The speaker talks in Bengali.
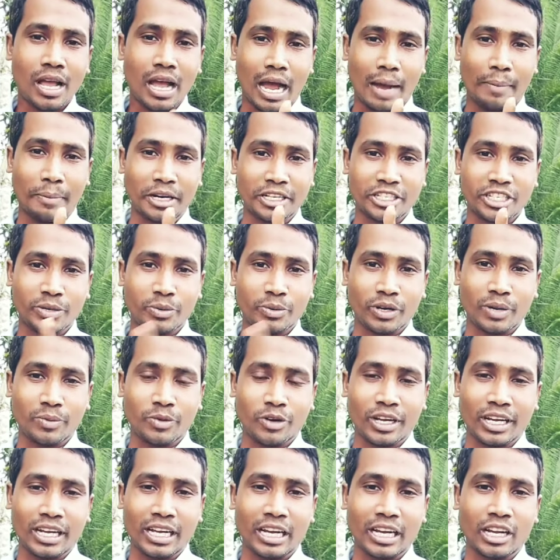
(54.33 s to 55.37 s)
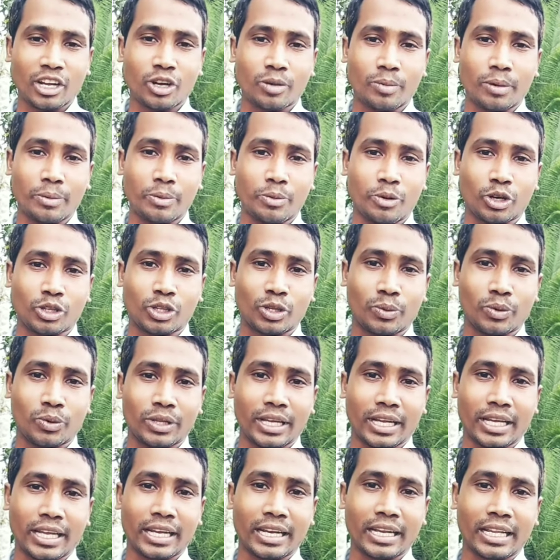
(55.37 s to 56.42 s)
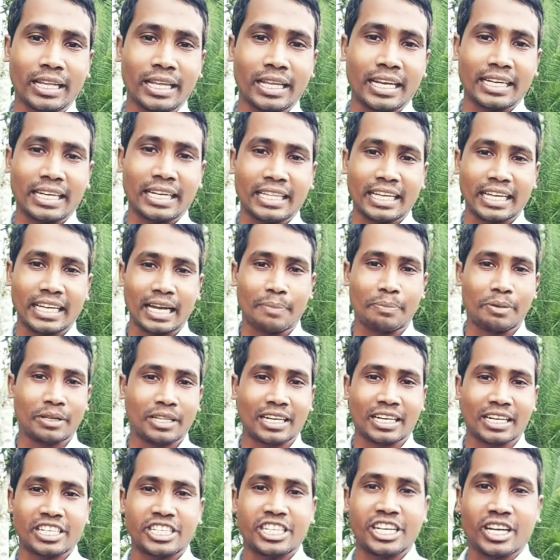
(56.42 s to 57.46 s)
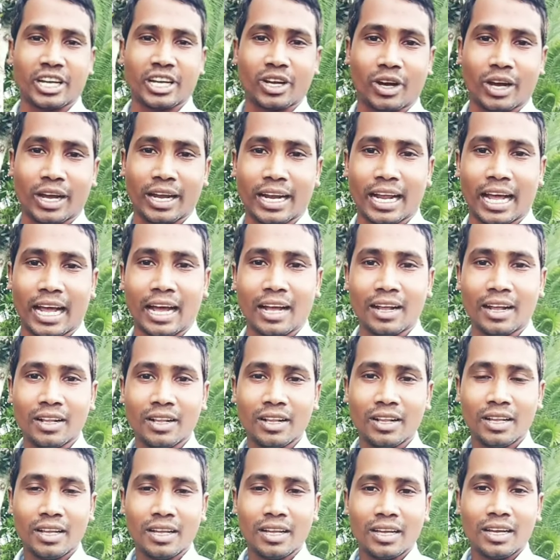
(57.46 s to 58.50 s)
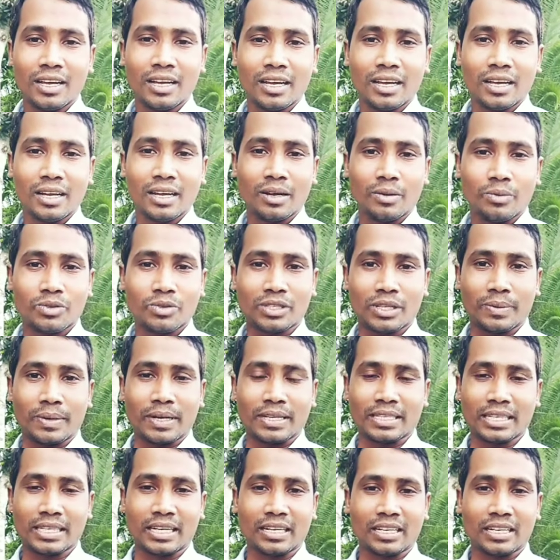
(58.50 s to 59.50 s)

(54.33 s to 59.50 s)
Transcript: আমার জীবনে মনে হয় এরকম আমি বক্তব্য দেখিনি এটা থেকে আপনাদের কি শিক্ষা হয় না বুঝতে পারছেন